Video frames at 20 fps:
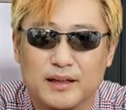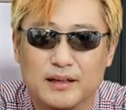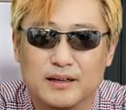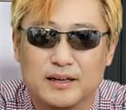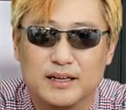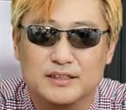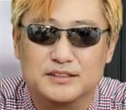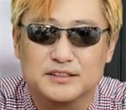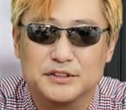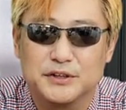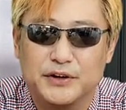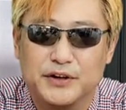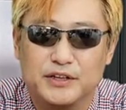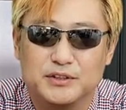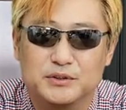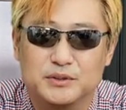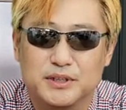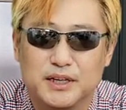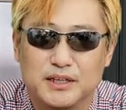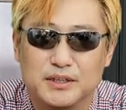같이
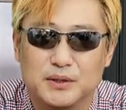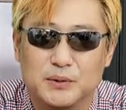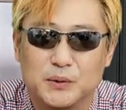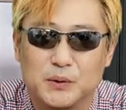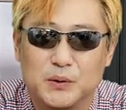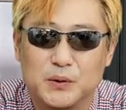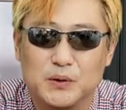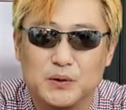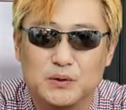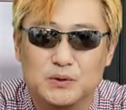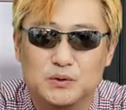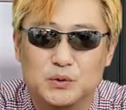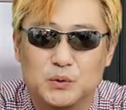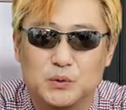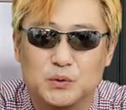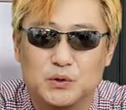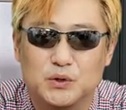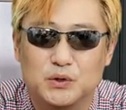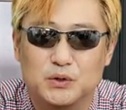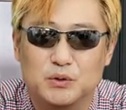여행도 다니고
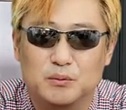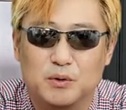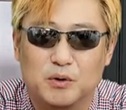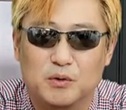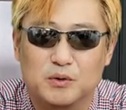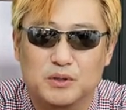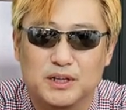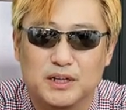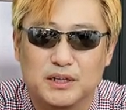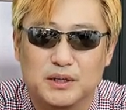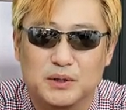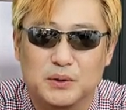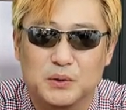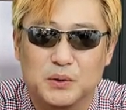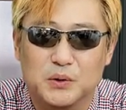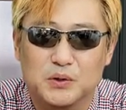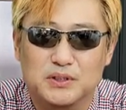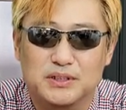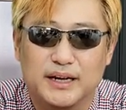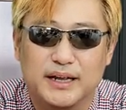좋은 것도 먹고
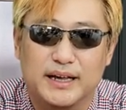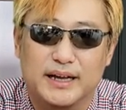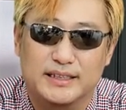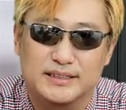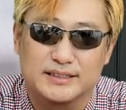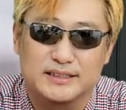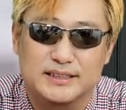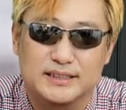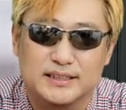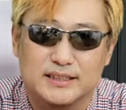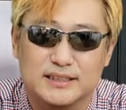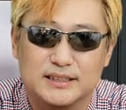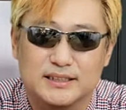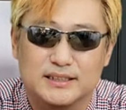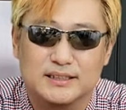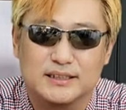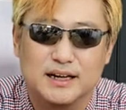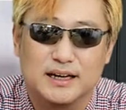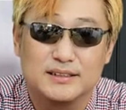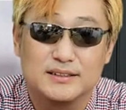다니고 그래야지
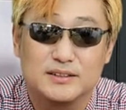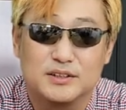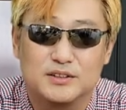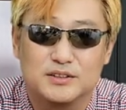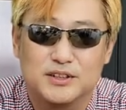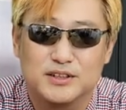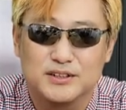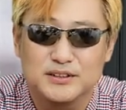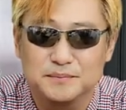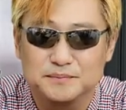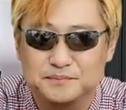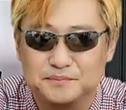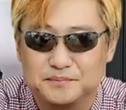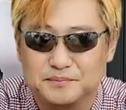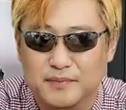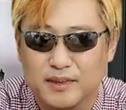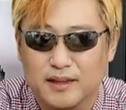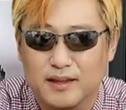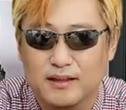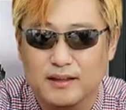하는 거죠.
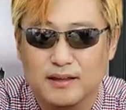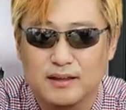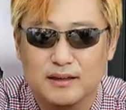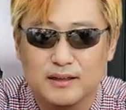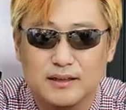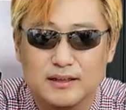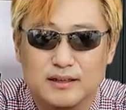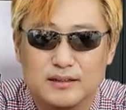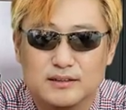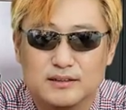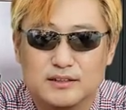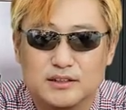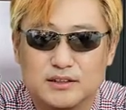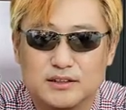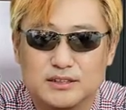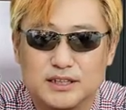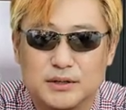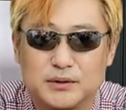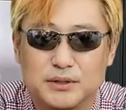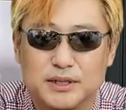
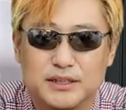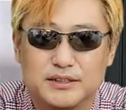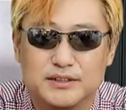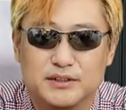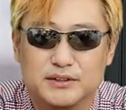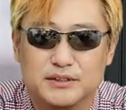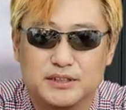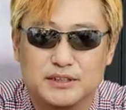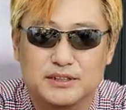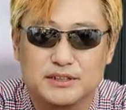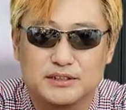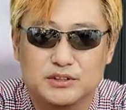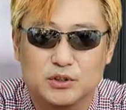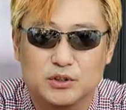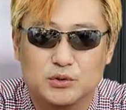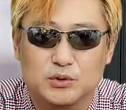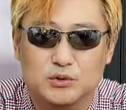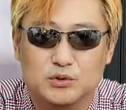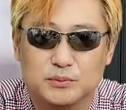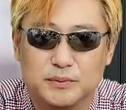그런 차원에서 어쨌든
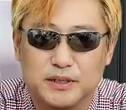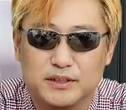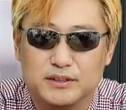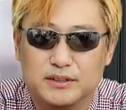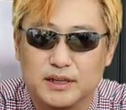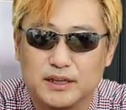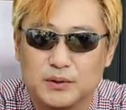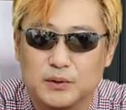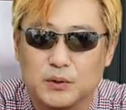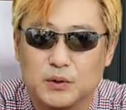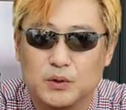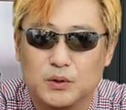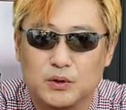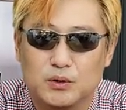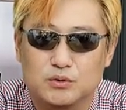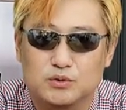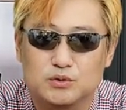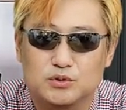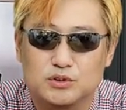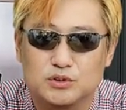저도 구매를
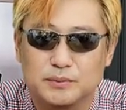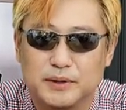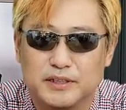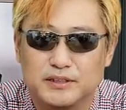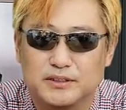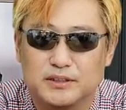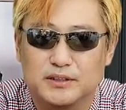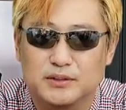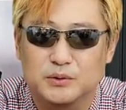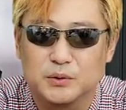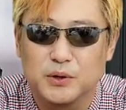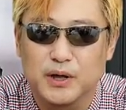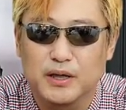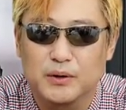했고 궁금해서도